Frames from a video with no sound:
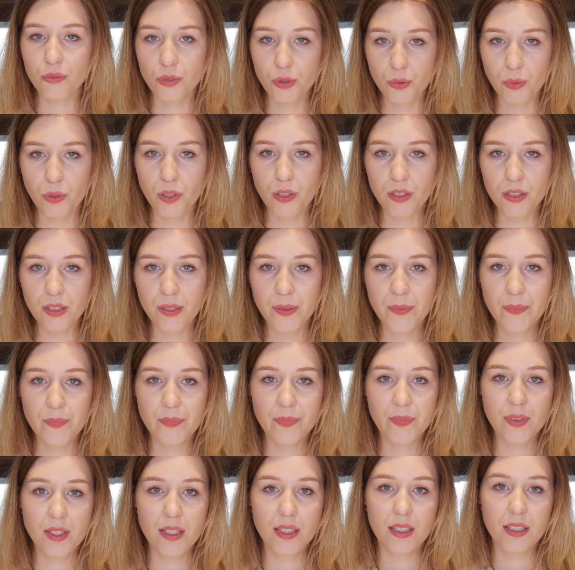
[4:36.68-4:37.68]
dłoń
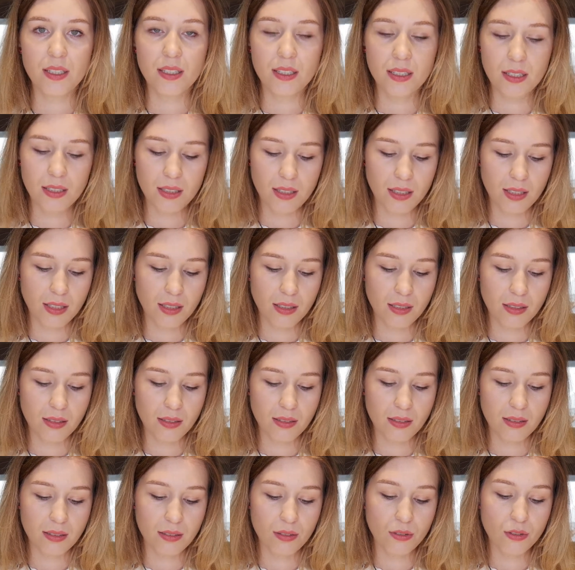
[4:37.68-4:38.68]

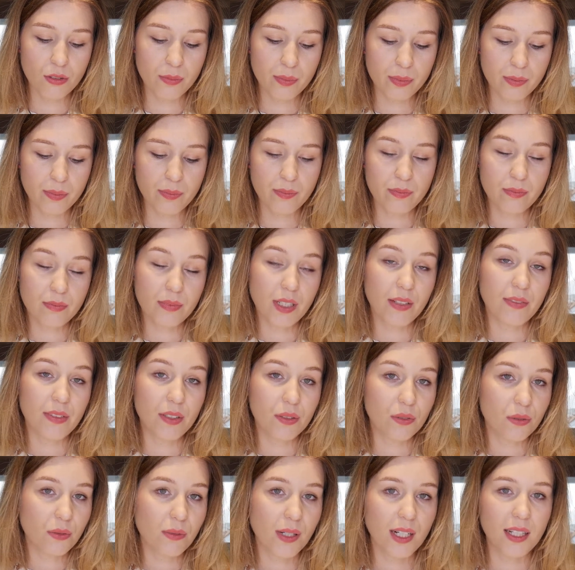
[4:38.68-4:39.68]
lub
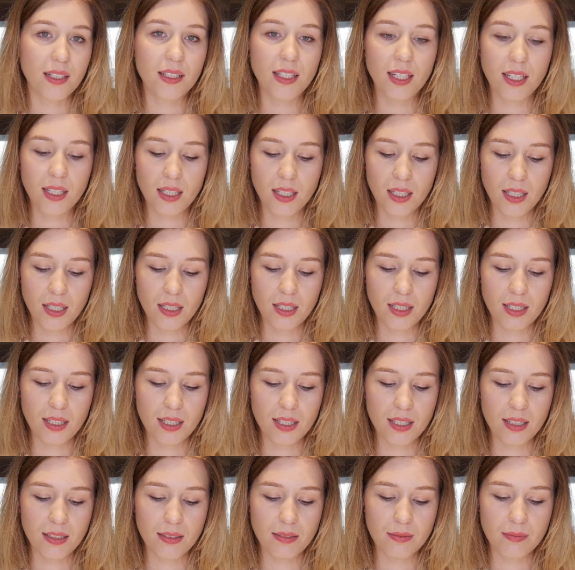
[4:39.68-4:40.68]
ewentualnie
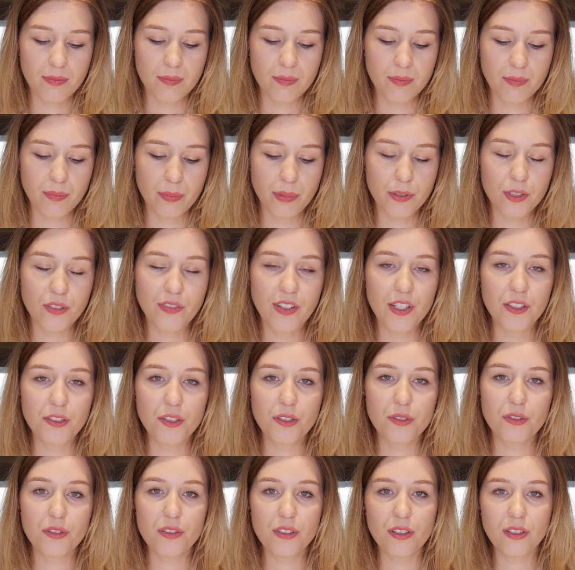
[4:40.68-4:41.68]

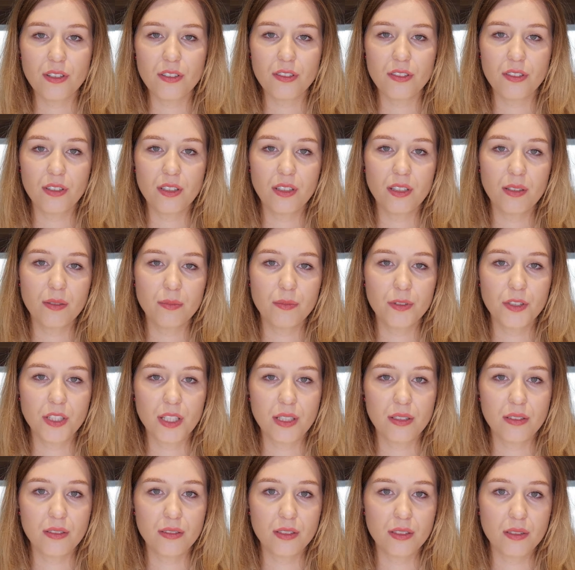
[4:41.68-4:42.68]
poświęcić coś i
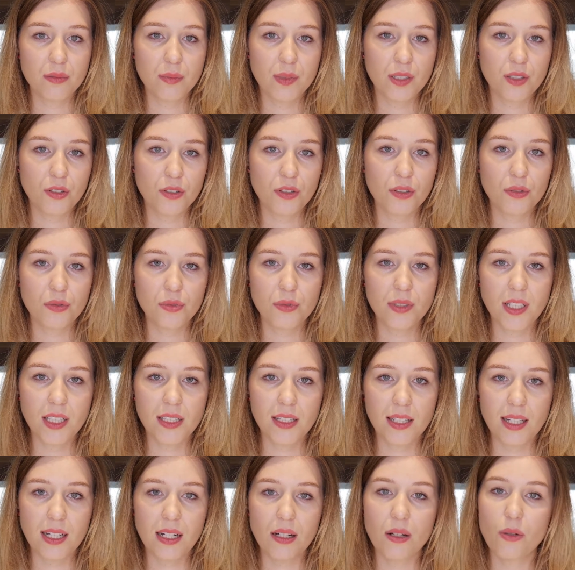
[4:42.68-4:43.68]
sobie nosić tutaj
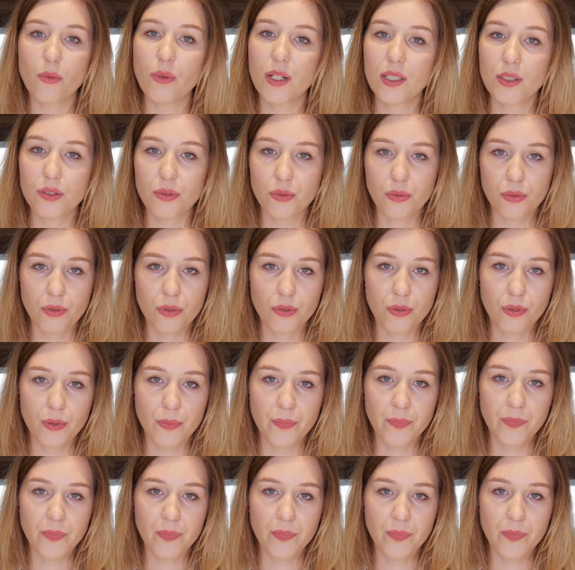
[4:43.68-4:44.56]
na łańcuszku.